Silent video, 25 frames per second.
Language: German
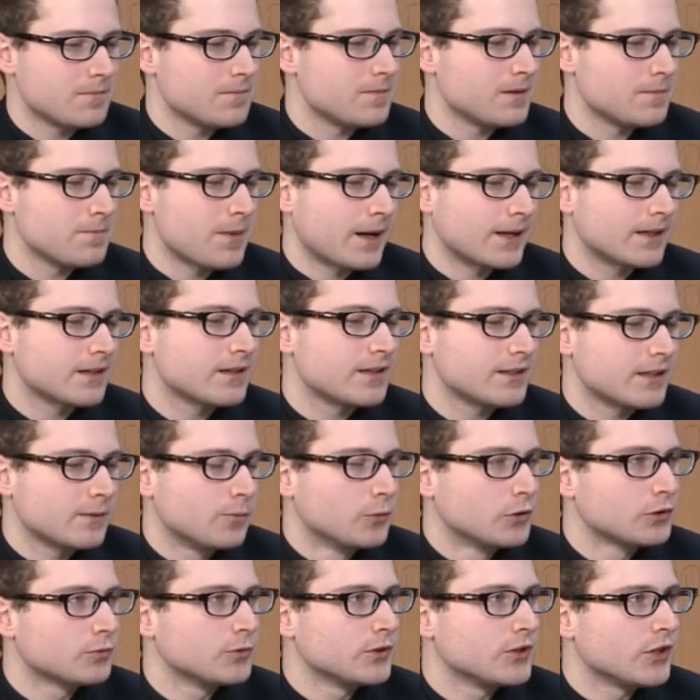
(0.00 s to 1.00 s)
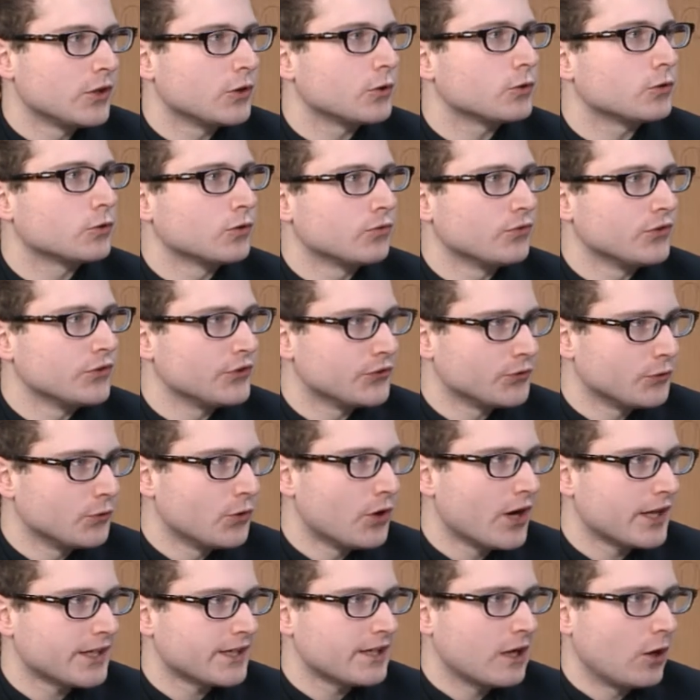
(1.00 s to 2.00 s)
In, in, manchen Ländern muss man ja sowieso
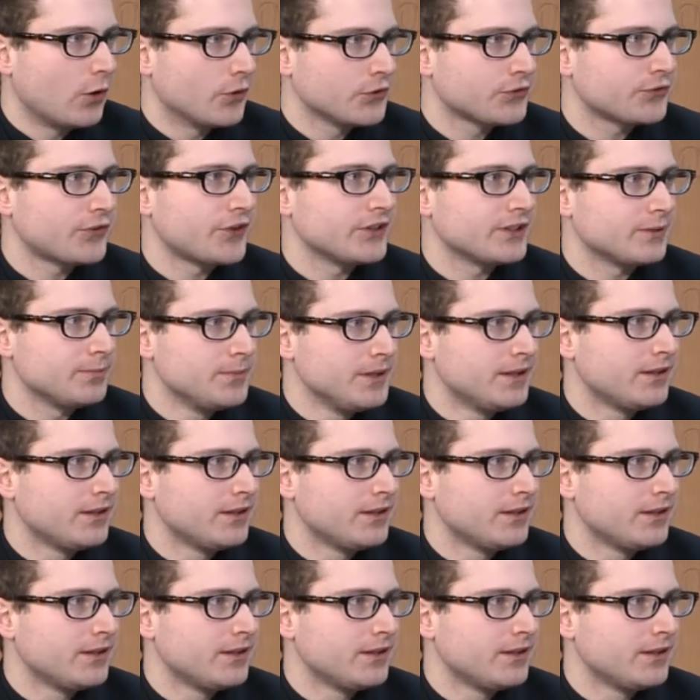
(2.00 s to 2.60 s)
einen Ausweis mit